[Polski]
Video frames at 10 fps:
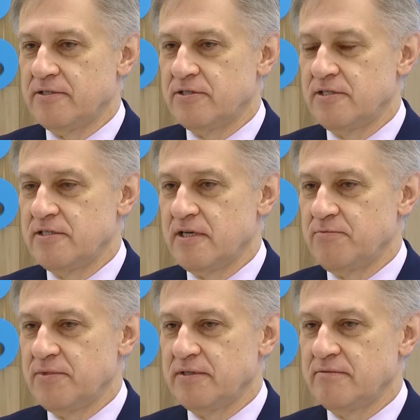
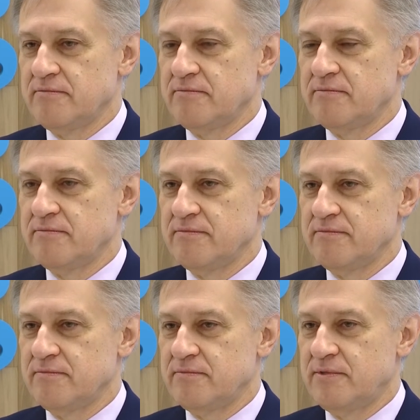System
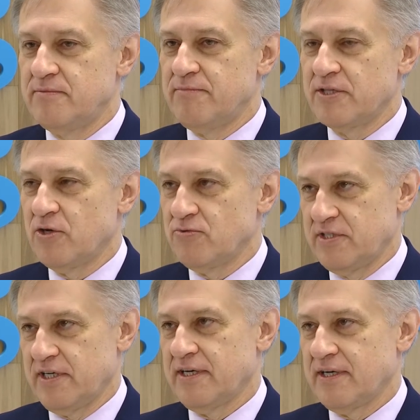na tą
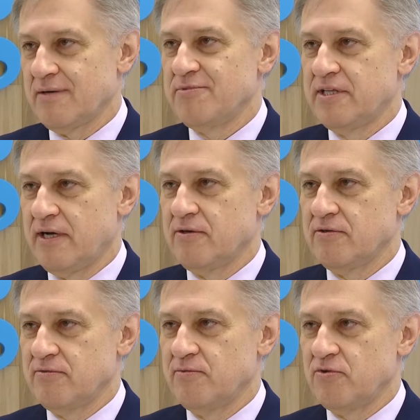cechę
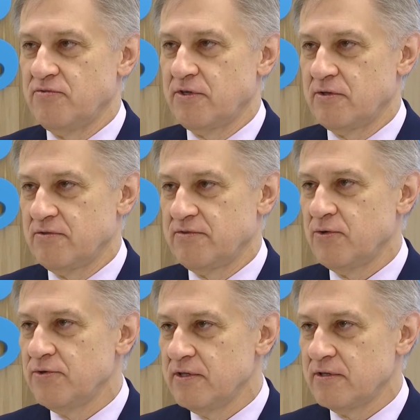kapitalną, w porównaniu do
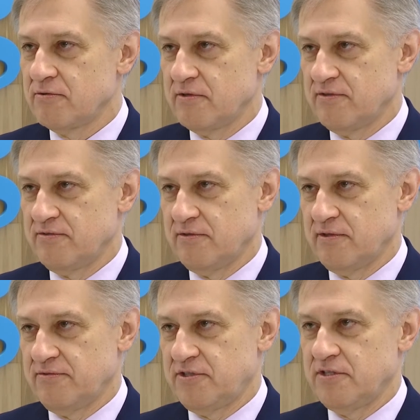wielu innych, których,
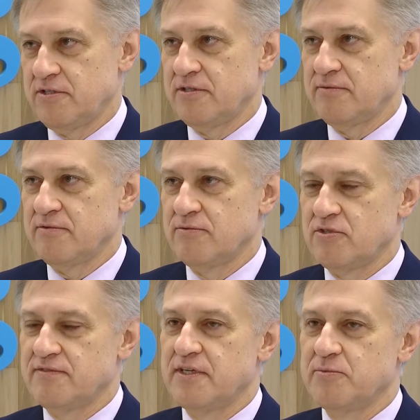które wcześniej
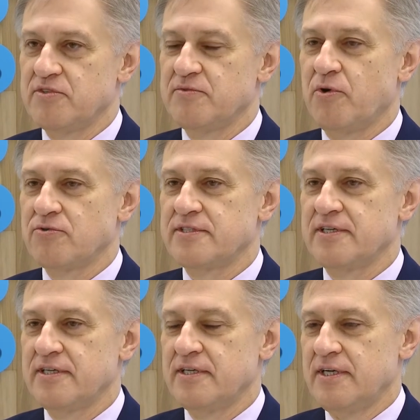używane były w
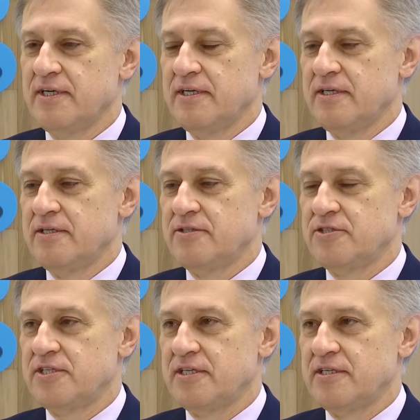Polsce,
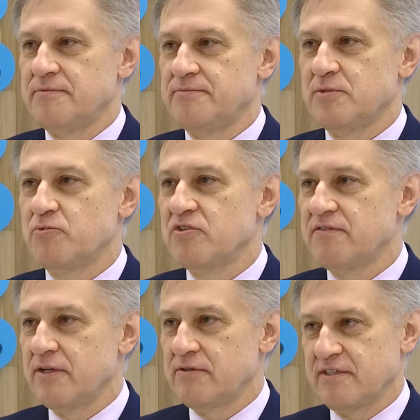że
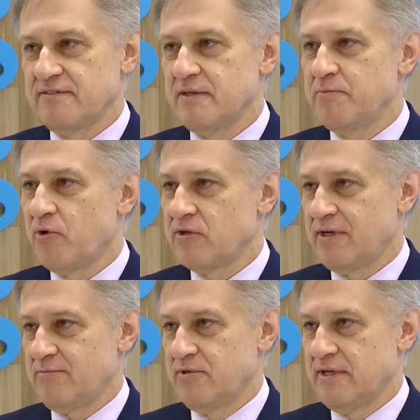zbudowano tak zwany
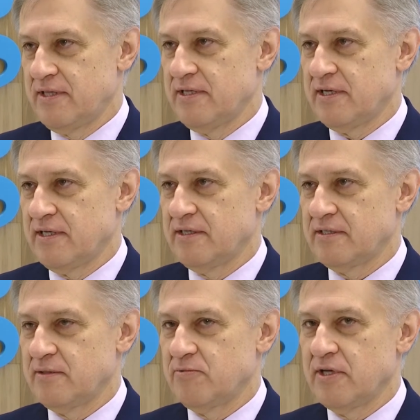portal podatnika,
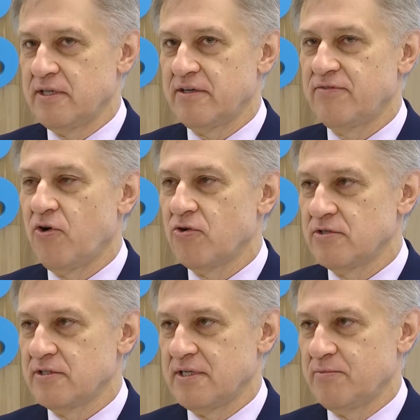gdzie podatnik
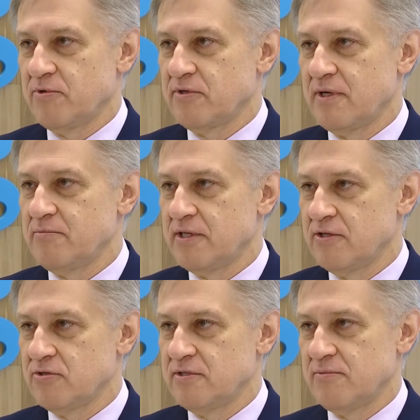wchodząc na portal ma
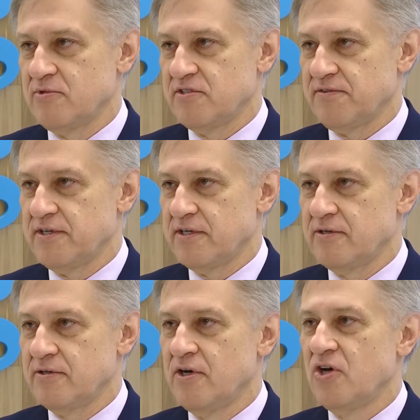dostęp do
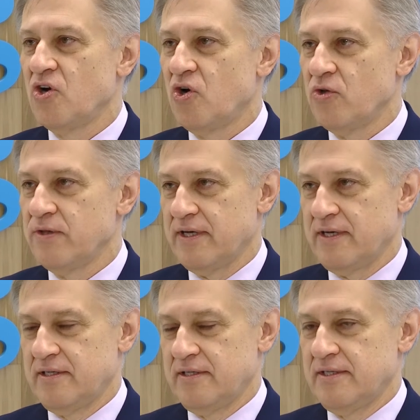swojego konta
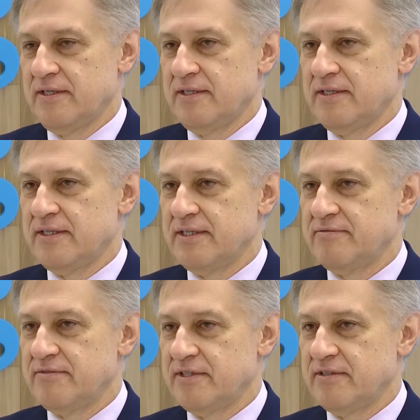e,
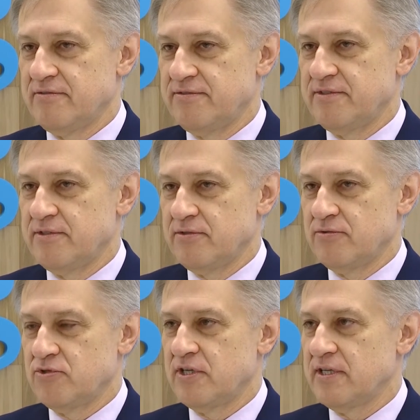w, w
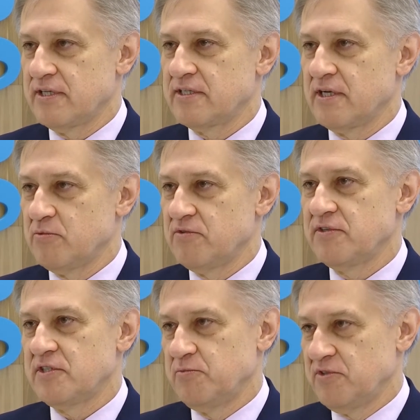urzędach
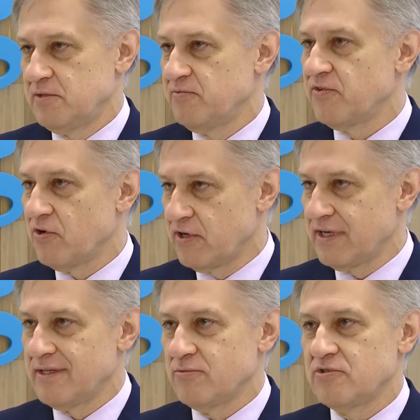skarbowych, czy powiedzmy w
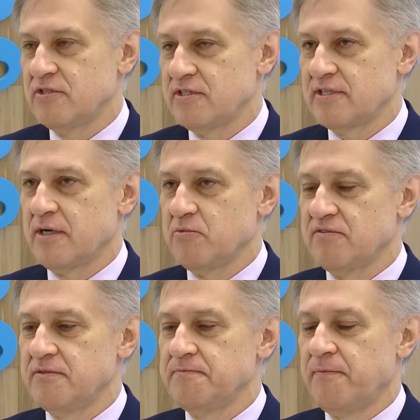konkretnym urzędzie
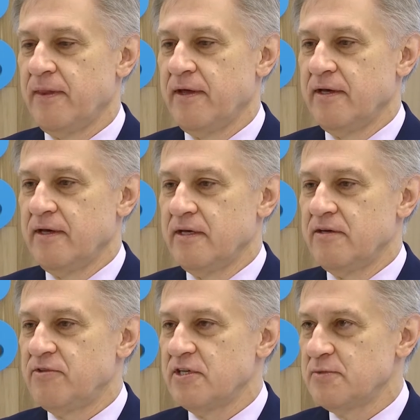skarbowym
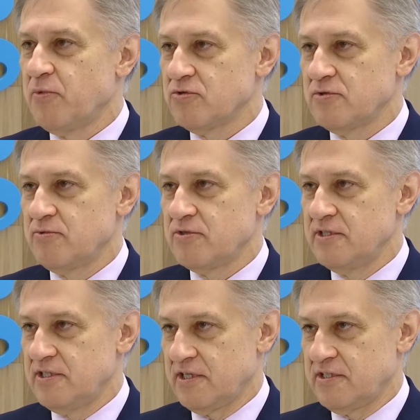i w ten sposób
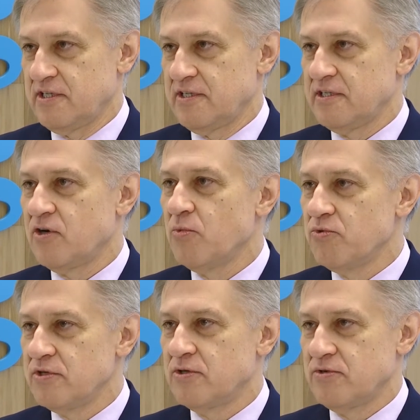rozlicza się i
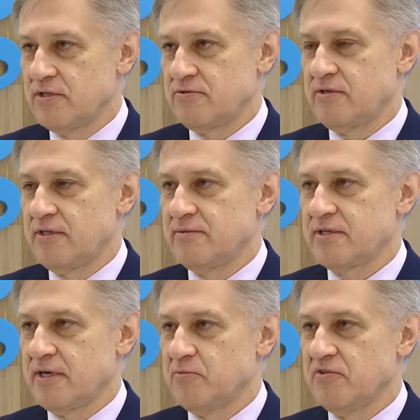komunikuje z urzędem
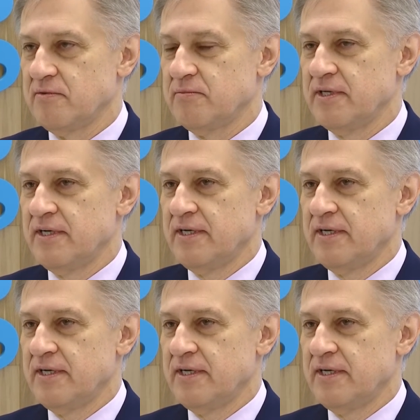skarbowym.